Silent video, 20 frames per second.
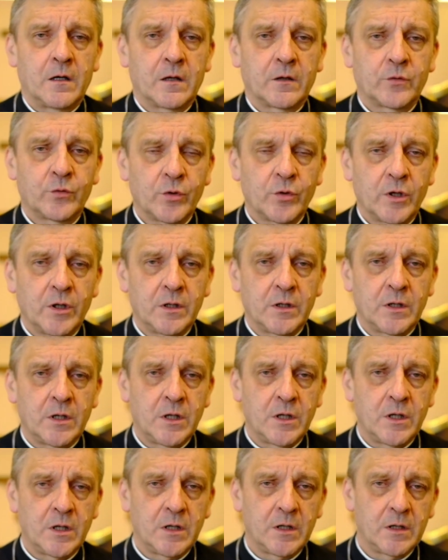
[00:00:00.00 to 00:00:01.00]
który
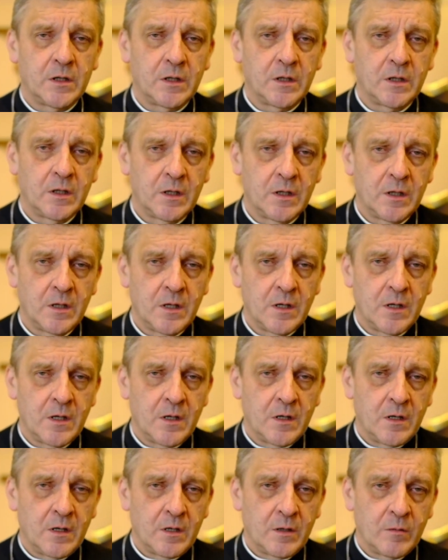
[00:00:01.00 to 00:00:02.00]

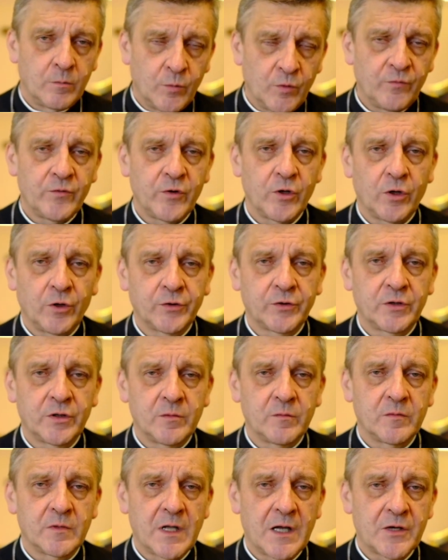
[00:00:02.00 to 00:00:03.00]
mówi o
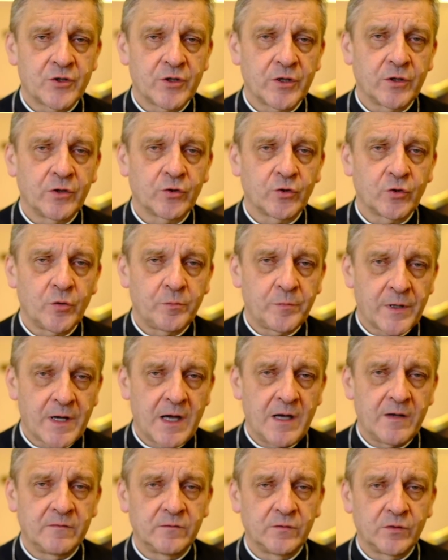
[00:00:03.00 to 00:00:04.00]
tym, dlaczego to
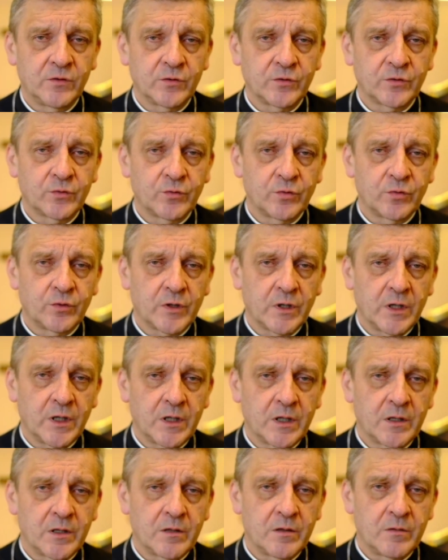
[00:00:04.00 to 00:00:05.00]
prawo,
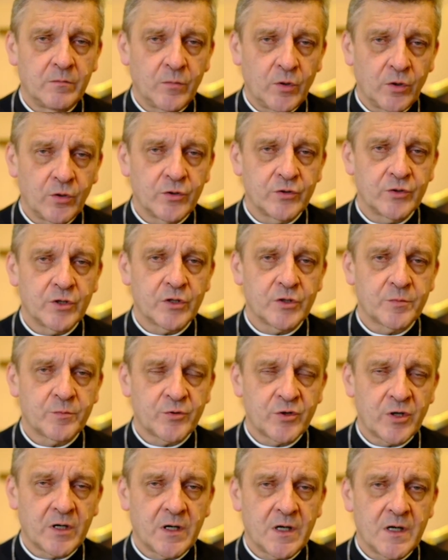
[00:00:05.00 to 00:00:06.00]
które Mojżesz
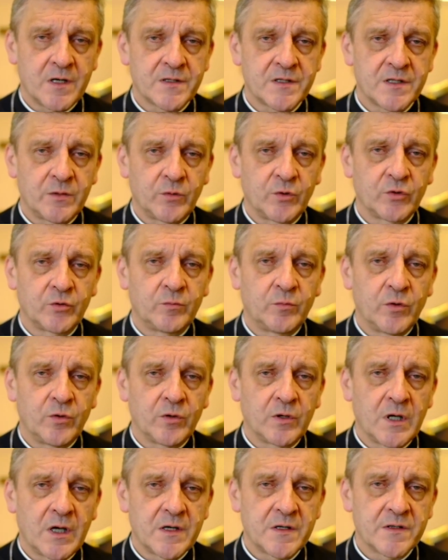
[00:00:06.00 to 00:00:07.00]
przekazał od
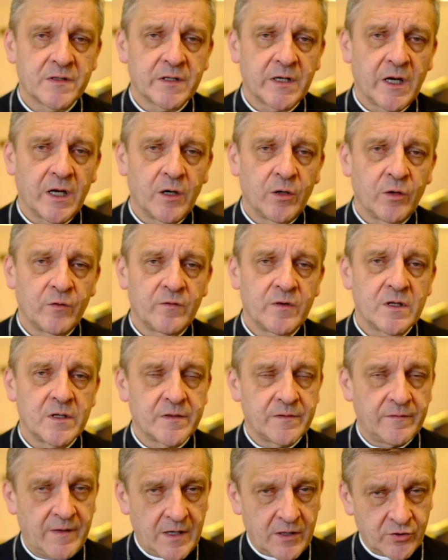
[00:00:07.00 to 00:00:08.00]
Boga Izraelowi,
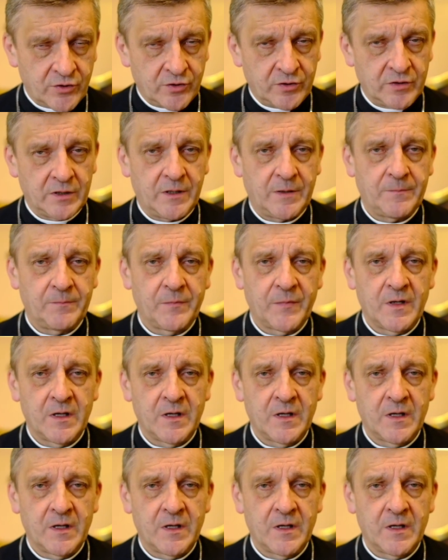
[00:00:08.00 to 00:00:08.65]
jest ważne.